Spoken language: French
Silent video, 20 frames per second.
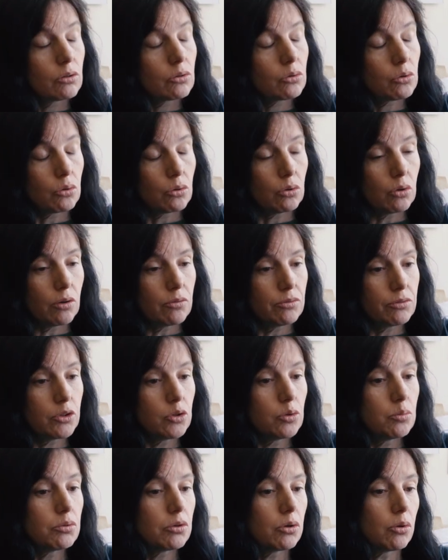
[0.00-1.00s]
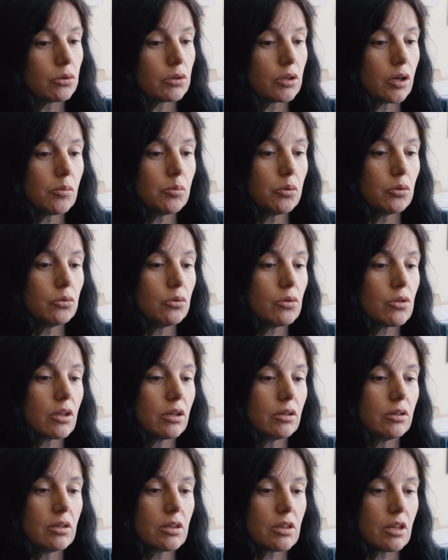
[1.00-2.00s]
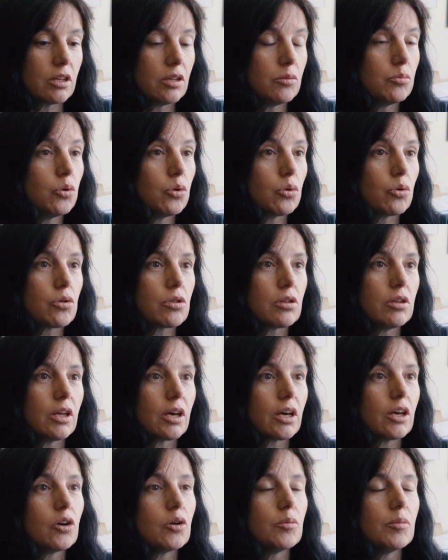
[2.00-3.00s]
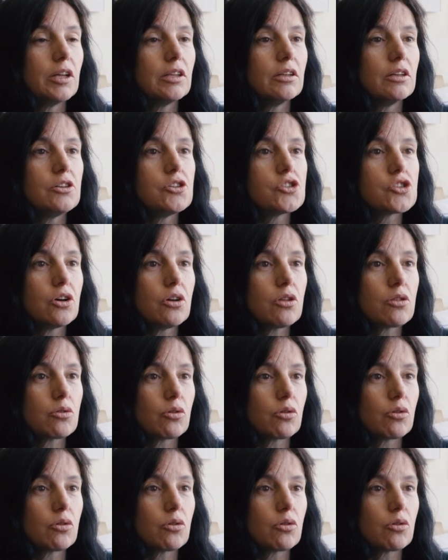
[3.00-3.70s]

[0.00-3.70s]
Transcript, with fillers: qu'on l'a fait depuis longtemps pour d'autres animaux considérés comme intelligents,